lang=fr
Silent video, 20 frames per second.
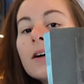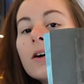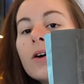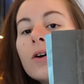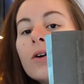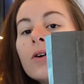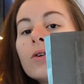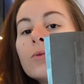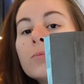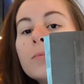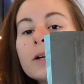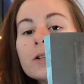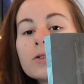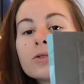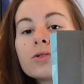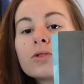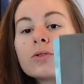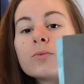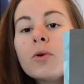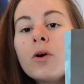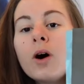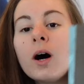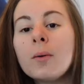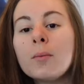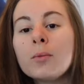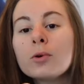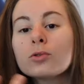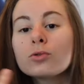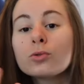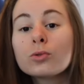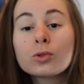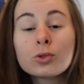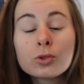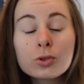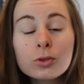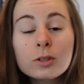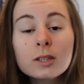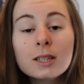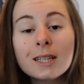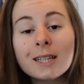euh, bah, justement un manteau
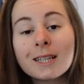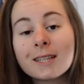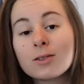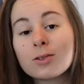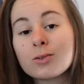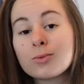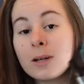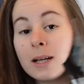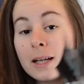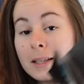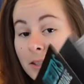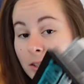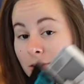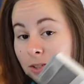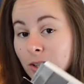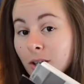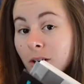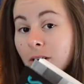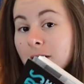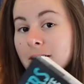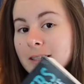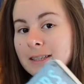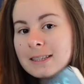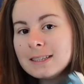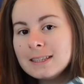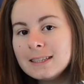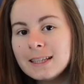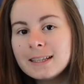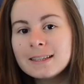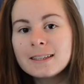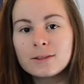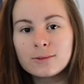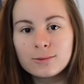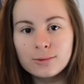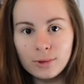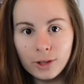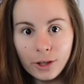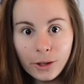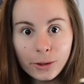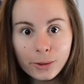jaune et que ce soit la seule qui ait des
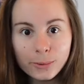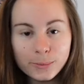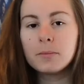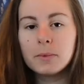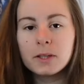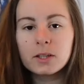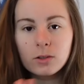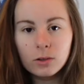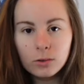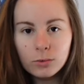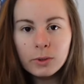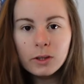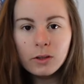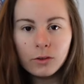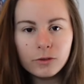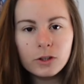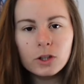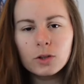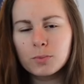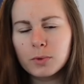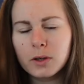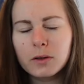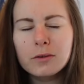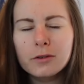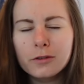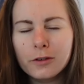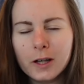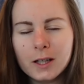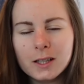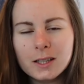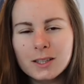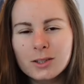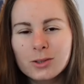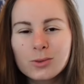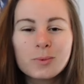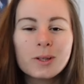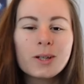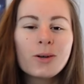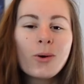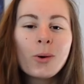couleurs. Parce que oui, en fait, je pourrais vous faire un
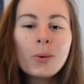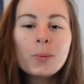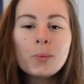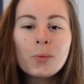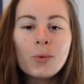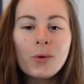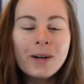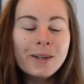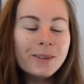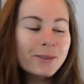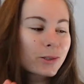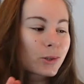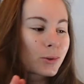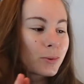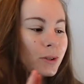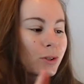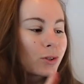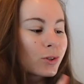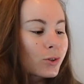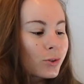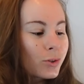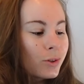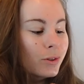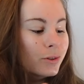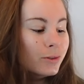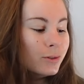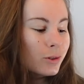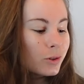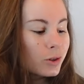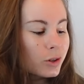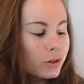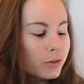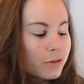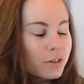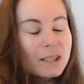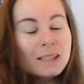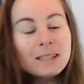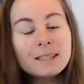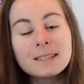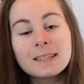résumé au moins ensuite Jaune, une jeune
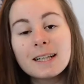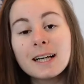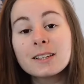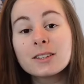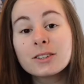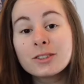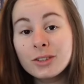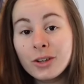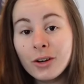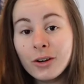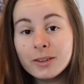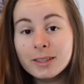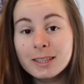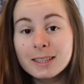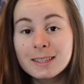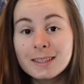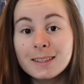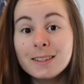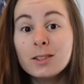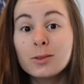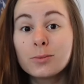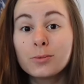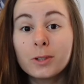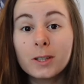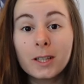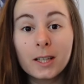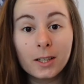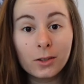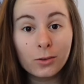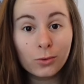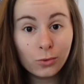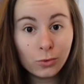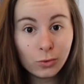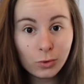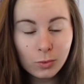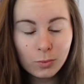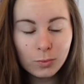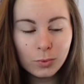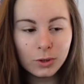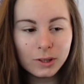fille qui adore dessiner depuis qu'elle est
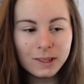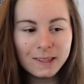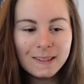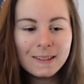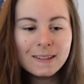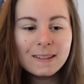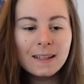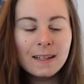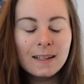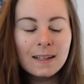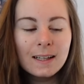toute petite.